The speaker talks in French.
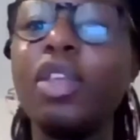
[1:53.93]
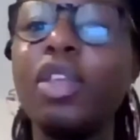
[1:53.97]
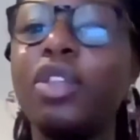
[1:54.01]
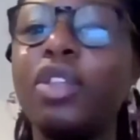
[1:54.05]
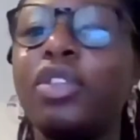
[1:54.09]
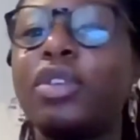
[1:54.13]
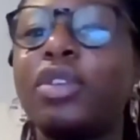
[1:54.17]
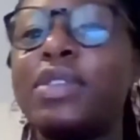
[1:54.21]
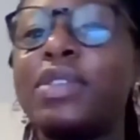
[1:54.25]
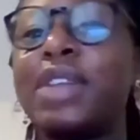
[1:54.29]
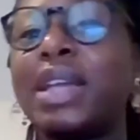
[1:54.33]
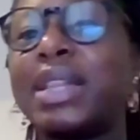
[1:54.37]

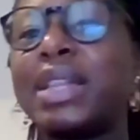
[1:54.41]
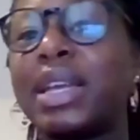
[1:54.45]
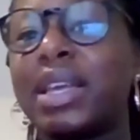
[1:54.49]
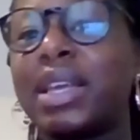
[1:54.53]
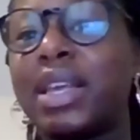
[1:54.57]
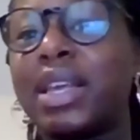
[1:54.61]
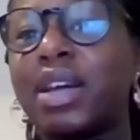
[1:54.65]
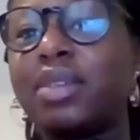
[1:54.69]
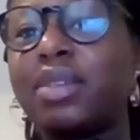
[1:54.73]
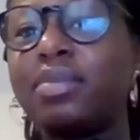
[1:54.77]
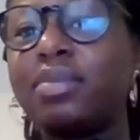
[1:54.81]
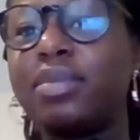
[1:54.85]
Dans certains
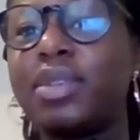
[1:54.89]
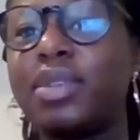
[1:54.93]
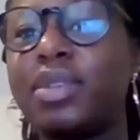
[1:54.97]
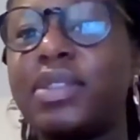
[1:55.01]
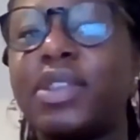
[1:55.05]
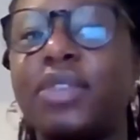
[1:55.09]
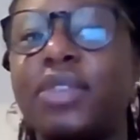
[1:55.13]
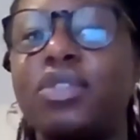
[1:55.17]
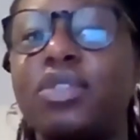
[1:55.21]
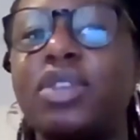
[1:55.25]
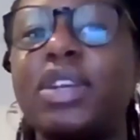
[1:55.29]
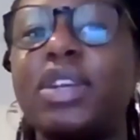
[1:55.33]
cas,
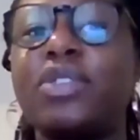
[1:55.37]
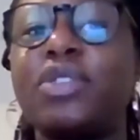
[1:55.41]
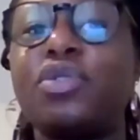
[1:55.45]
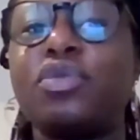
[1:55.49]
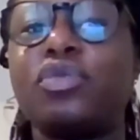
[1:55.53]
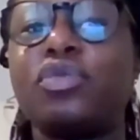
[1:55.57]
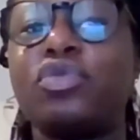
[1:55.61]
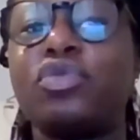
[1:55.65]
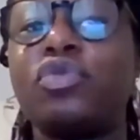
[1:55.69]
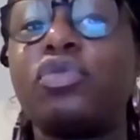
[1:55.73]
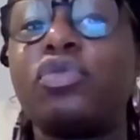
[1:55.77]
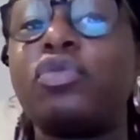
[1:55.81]
ces
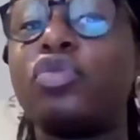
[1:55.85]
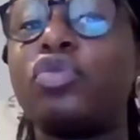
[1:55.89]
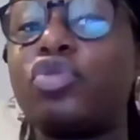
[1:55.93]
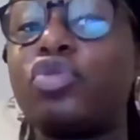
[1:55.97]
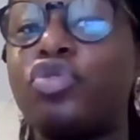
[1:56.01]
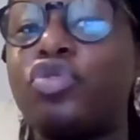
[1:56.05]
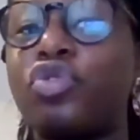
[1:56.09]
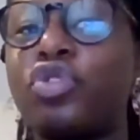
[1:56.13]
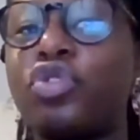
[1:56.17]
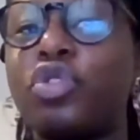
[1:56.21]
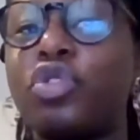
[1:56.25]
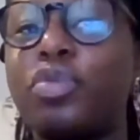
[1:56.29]
violations vont
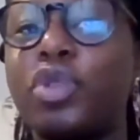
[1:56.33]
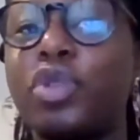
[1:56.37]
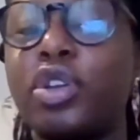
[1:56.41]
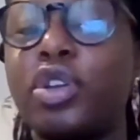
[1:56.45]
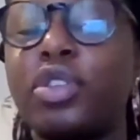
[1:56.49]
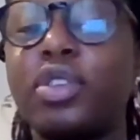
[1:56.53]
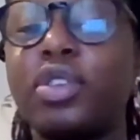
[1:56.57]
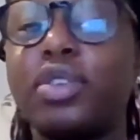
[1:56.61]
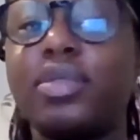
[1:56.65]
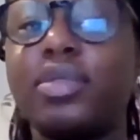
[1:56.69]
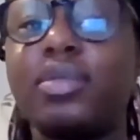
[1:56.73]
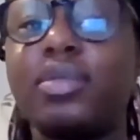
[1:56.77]
jusqu'au meurtre.